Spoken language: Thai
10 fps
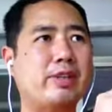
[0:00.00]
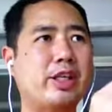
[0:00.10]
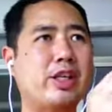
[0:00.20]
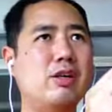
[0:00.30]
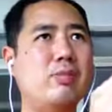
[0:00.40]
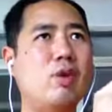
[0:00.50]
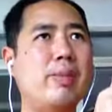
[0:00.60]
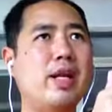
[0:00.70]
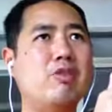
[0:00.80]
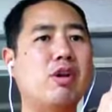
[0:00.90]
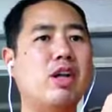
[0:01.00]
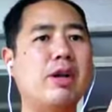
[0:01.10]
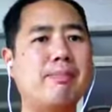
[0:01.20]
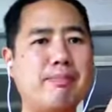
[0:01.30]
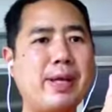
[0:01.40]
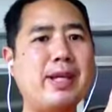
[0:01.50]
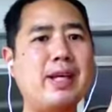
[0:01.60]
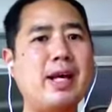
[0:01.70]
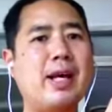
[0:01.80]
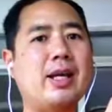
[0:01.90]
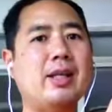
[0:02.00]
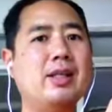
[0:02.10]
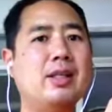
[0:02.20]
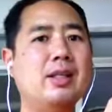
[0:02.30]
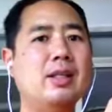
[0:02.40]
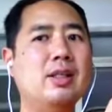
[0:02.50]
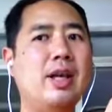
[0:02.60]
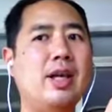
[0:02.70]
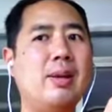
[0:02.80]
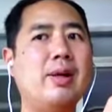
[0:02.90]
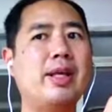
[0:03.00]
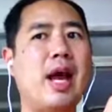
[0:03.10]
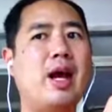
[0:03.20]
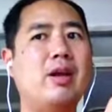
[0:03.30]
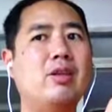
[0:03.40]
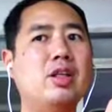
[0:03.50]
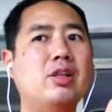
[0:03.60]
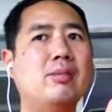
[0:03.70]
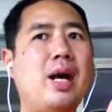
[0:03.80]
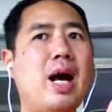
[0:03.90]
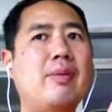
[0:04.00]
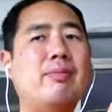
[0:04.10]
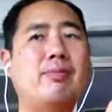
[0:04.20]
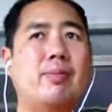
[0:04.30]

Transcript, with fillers: c i c l e moment หรือว่าเรียกปิ้งก็ได้ เห็นอะไรบางอย่างแล้วนึกถึงภาพ